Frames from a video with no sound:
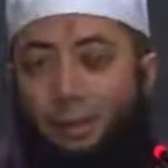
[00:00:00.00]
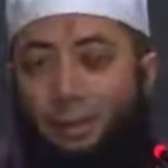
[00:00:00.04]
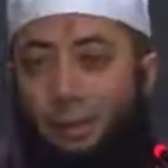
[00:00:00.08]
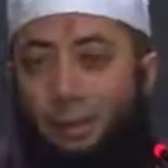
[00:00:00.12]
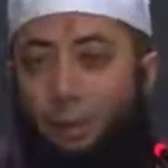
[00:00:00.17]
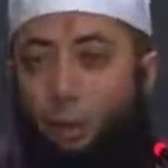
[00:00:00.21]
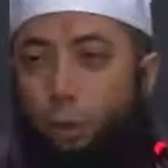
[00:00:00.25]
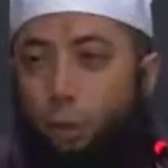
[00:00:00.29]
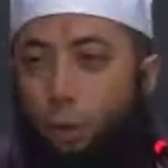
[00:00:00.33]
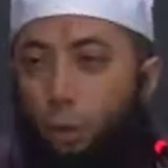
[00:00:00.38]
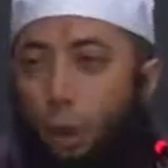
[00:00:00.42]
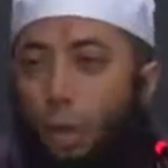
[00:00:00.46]

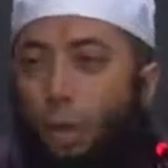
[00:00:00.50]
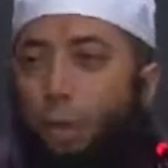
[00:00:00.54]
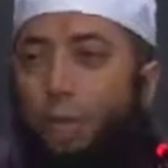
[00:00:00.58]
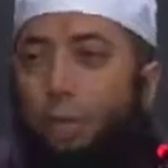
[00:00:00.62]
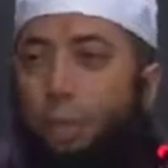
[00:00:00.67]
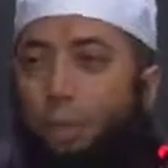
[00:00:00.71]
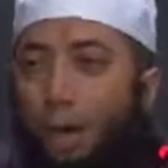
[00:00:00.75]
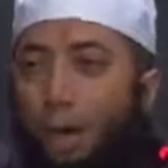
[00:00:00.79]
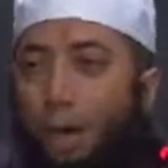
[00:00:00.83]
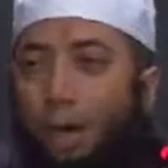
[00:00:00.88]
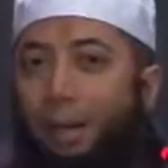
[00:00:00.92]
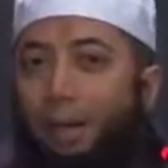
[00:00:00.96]
kecuali
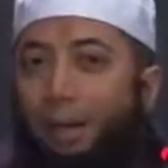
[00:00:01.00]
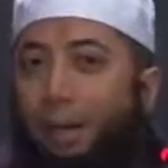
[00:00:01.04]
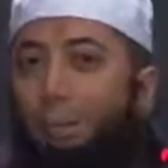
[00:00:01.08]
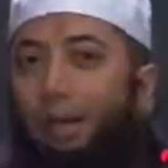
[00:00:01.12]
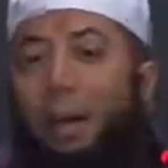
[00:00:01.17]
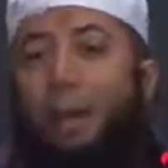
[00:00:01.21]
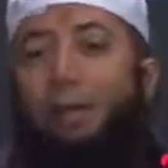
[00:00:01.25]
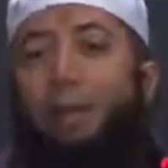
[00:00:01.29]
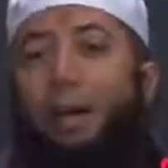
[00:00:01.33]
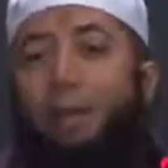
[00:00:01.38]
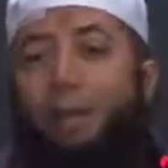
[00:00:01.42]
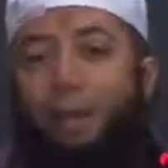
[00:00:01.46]
mahram
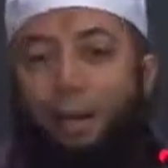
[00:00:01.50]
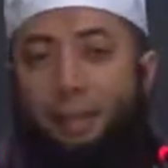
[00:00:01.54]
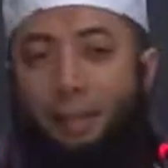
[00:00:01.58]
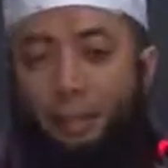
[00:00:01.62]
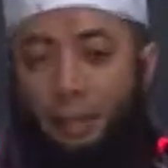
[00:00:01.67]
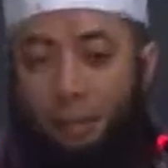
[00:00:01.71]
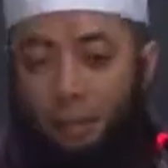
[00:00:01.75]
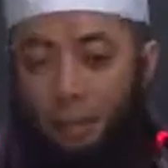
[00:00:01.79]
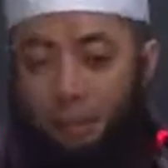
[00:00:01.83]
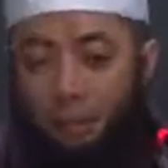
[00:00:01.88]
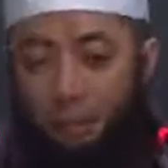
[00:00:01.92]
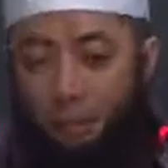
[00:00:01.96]
abadi
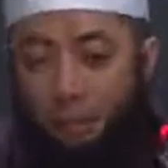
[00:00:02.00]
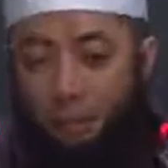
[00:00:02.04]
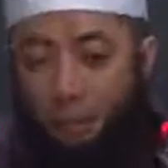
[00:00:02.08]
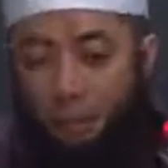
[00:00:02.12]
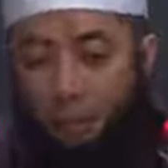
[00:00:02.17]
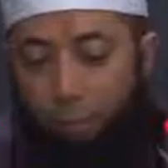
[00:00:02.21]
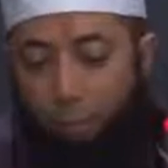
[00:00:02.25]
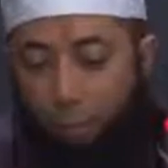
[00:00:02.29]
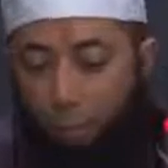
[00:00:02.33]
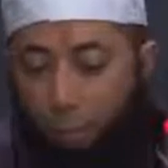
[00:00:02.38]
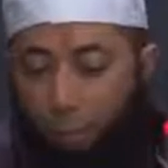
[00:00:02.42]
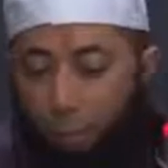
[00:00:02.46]
seperti
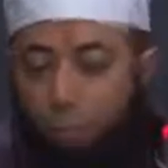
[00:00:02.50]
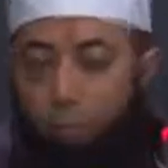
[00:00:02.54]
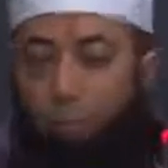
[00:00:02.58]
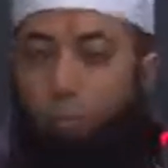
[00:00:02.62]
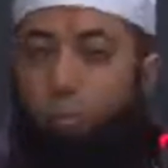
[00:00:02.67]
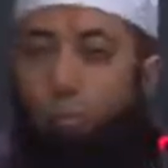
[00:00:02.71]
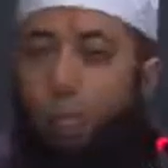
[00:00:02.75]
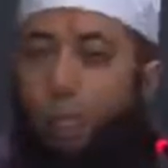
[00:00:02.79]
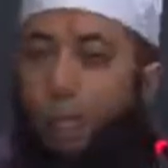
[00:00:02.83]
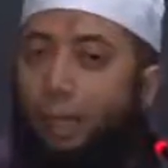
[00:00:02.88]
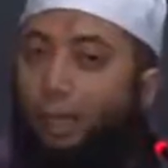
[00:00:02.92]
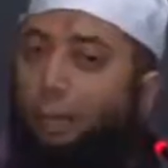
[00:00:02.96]
ibu
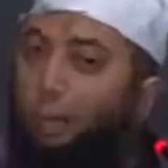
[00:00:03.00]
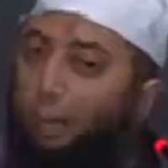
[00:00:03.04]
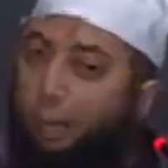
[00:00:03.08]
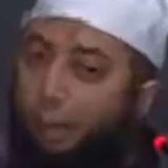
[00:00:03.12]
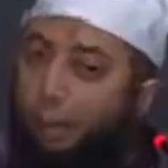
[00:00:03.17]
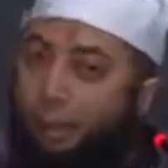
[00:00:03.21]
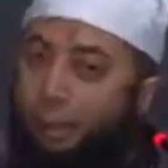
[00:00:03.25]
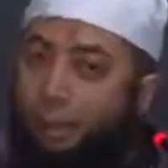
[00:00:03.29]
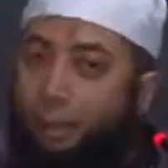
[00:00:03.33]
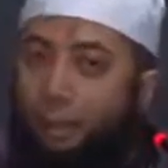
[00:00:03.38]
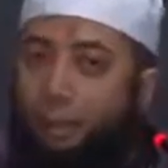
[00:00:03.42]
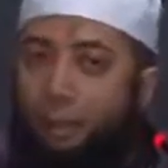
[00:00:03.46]

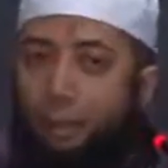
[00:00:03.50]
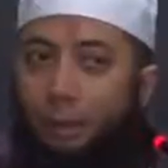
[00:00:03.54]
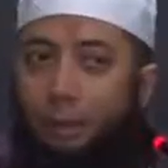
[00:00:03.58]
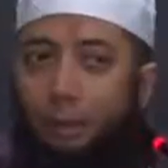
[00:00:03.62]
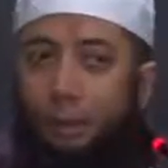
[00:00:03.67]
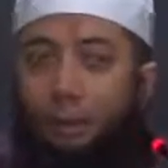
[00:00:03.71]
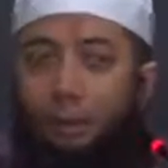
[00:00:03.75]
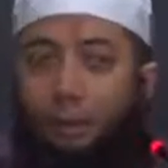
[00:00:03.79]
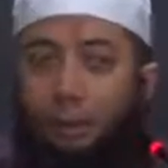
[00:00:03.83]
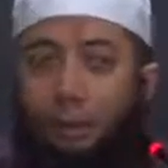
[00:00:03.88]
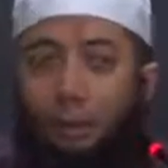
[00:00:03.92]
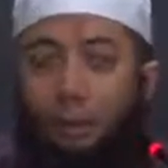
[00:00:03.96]
tante
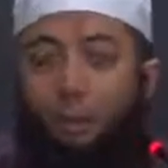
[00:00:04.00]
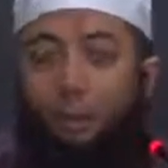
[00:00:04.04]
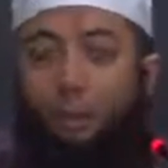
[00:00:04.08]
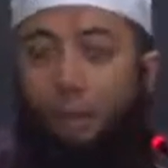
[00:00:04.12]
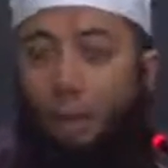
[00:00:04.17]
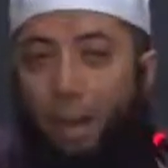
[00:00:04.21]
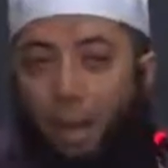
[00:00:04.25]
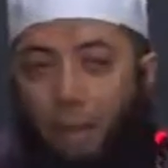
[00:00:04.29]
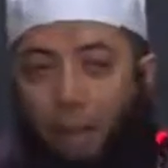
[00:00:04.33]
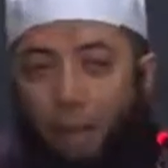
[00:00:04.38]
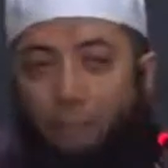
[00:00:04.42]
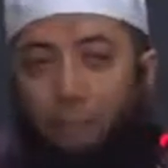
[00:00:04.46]
kalau
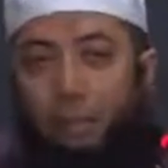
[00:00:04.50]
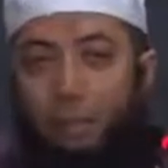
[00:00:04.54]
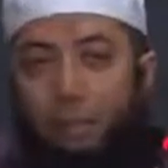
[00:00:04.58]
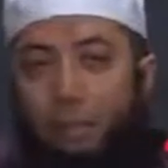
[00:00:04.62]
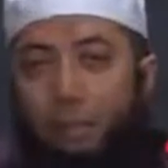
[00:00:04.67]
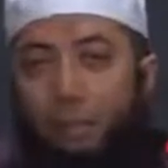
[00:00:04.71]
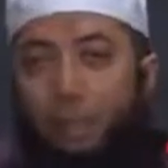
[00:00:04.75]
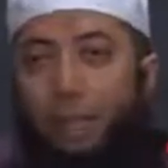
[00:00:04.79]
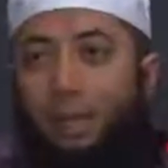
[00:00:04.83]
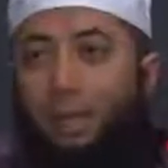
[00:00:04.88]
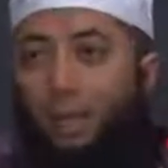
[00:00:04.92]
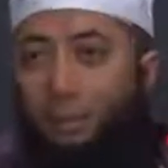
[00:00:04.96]
mahram
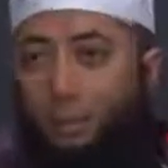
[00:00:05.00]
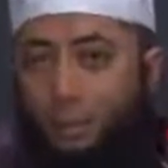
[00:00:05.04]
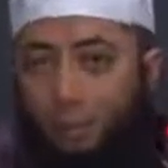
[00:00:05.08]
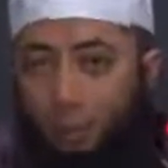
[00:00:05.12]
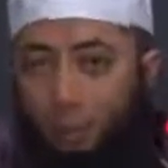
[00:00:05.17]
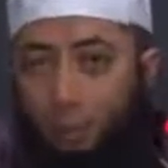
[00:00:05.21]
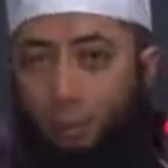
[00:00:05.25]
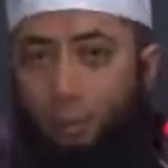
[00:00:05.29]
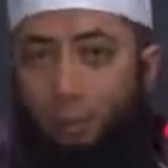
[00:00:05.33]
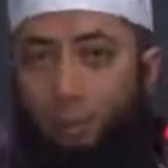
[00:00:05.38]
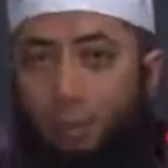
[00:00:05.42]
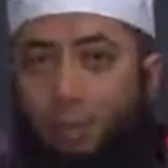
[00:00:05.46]
sementara
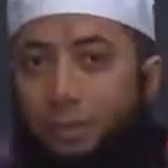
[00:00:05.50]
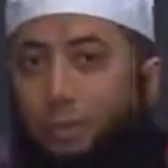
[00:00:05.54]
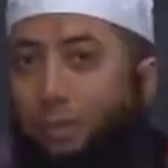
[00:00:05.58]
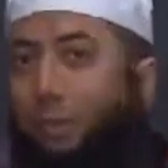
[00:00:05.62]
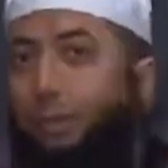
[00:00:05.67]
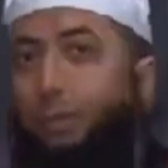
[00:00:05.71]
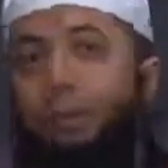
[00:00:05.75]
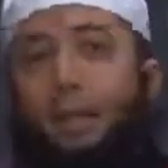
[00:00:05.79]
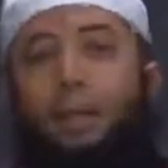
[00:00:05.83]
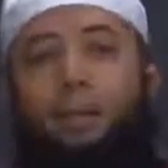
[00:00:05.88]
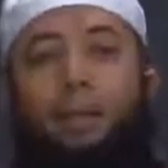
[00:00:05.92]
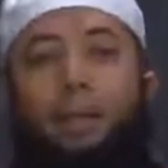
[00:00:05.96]
termasuk
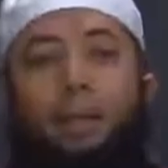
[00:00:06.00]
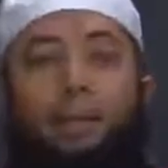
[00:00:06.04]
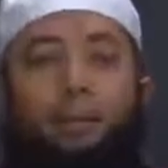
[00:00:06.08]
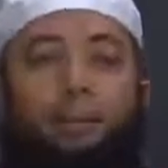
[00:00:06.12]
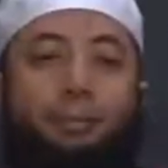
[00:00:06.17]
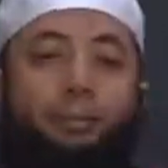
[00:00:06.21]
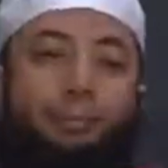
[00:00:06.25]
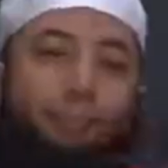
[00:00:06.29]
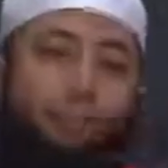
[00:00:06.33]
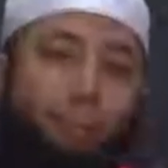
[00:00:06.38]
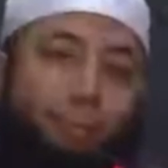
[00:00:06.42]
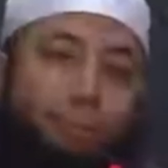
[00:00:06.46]
istri
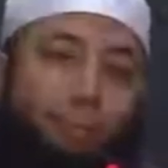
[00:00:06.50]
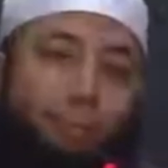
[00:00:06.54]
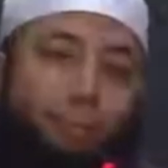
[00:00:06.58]
batal